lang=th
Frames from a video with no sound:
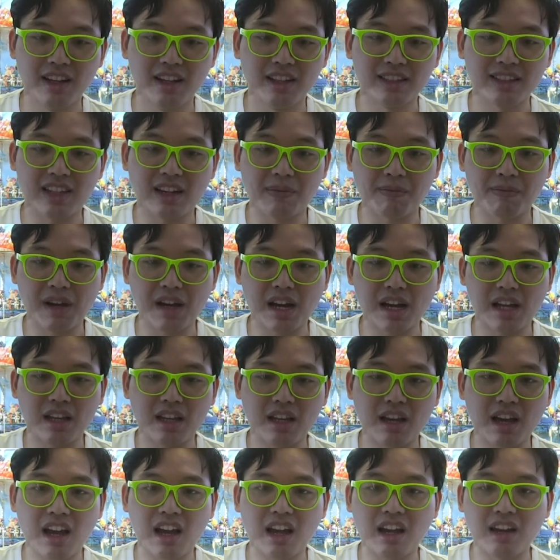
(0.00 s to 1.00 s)
กับงาน
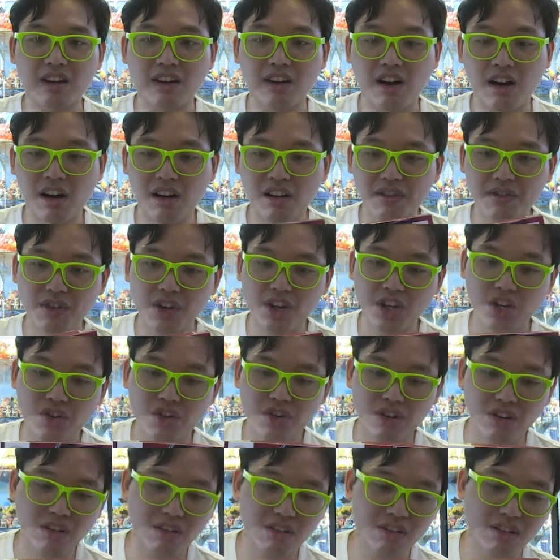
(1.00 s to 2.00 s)
Age of
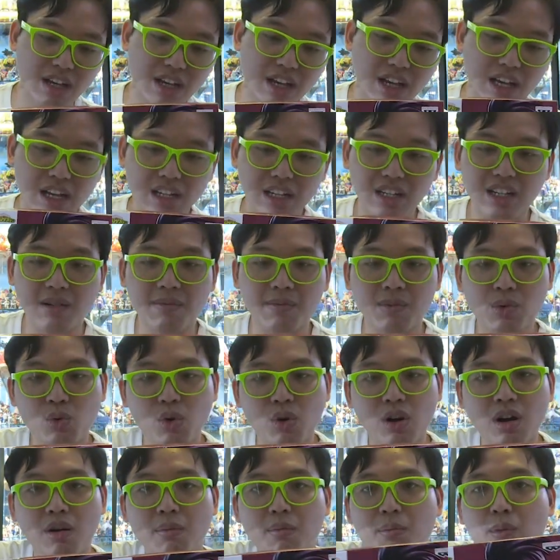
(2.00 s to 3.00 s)
Hero นะฮะกับตัว
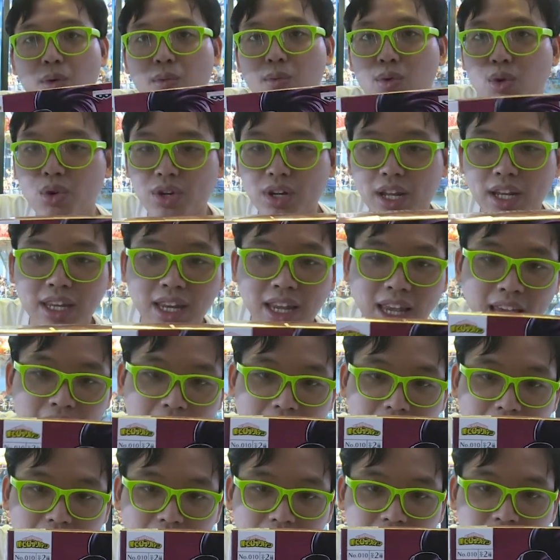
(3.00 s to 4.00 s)
โมโมนั่นเอ
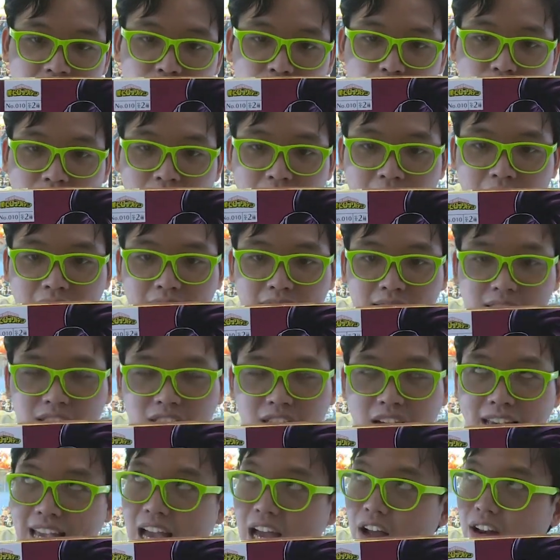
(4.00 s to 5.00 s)
งหรือตัว
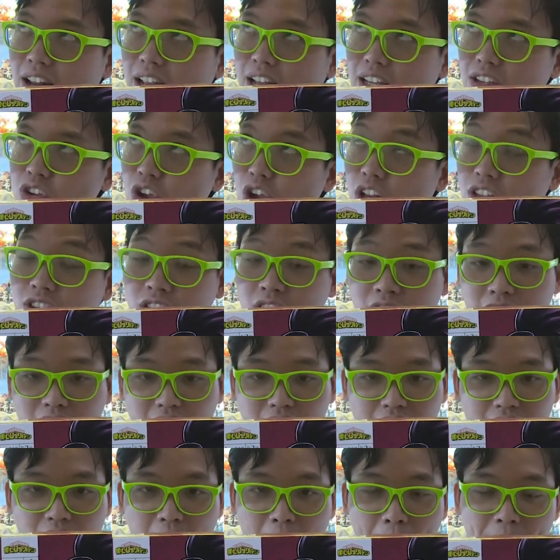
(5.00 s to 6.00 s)
ฉายาเนี่ยนะวเอตี้
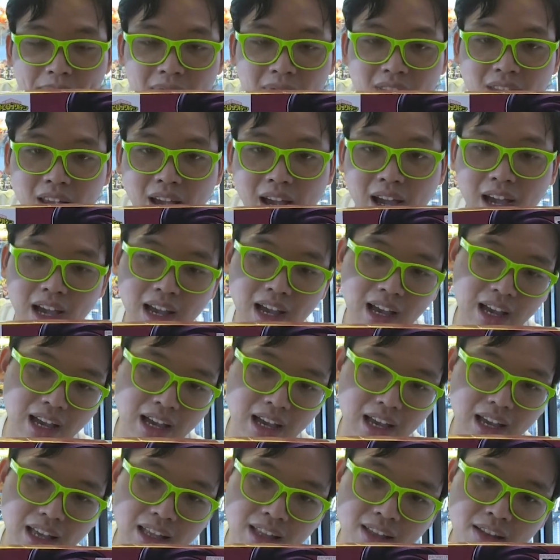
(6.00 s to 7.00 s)
อ่า
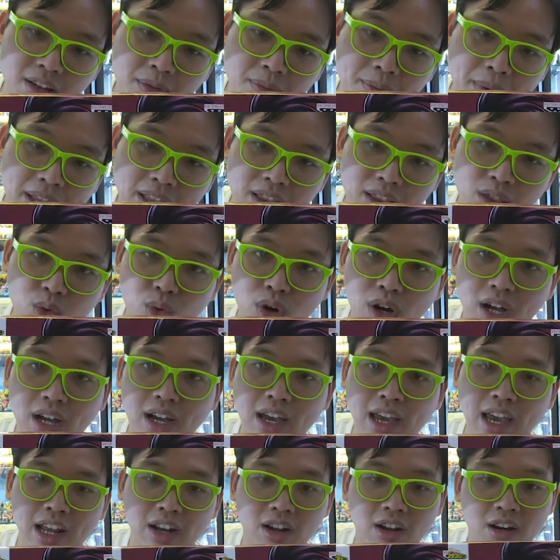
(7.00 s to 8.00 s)
ก็เป็นตัว
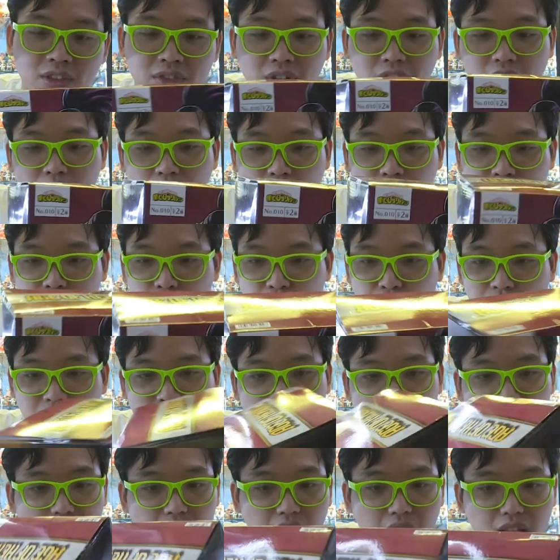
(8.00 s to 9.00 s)
Age of Hero ตัว
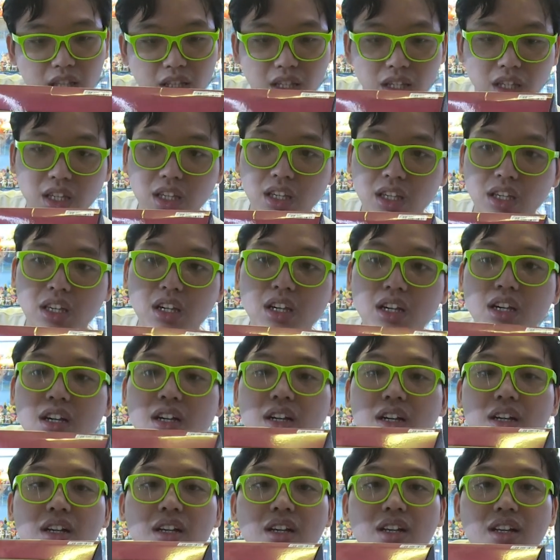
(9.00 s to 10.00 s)
ที่ที่
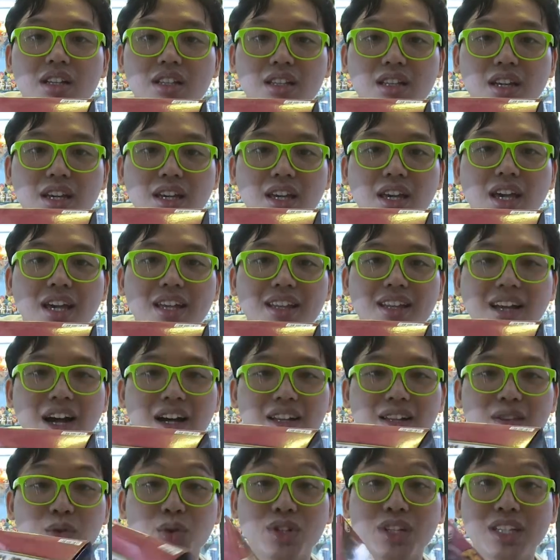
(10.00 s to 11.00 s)
ที่
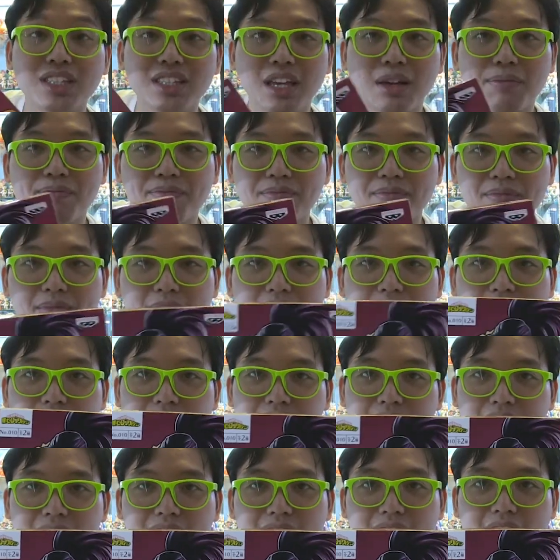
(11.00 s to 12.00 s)
ตัวที่
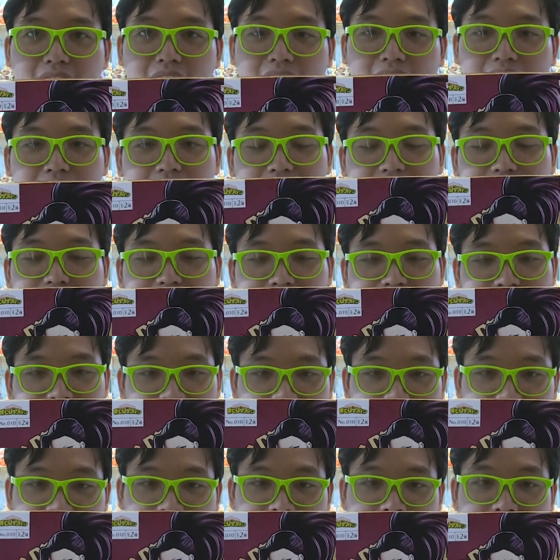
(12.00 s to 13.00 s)
10อันนี้ขึ้น
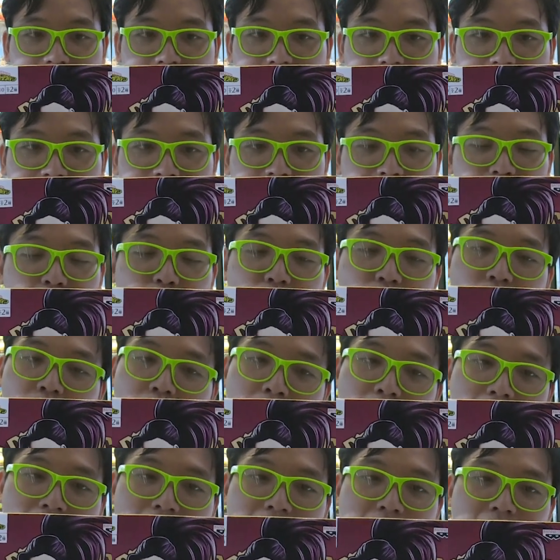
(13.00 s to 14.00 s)
10แล้วนะฮะกับตัวของ
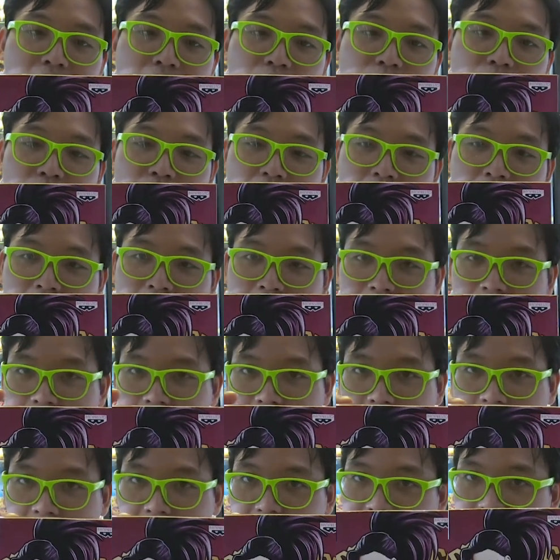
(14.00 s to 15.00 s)
My Hero นั่นเอง
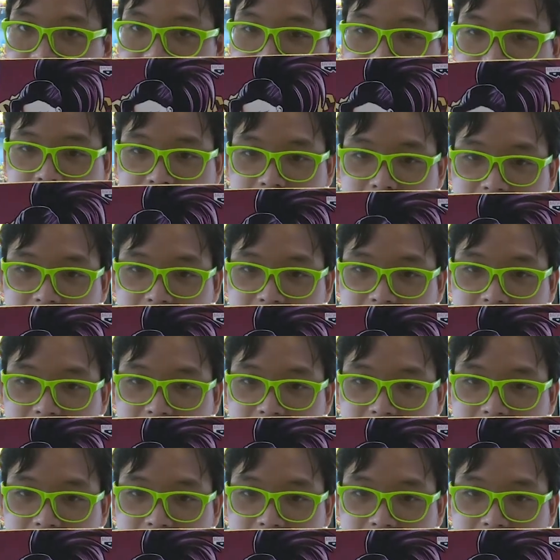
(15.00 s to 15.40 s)
อ่ะอันนี้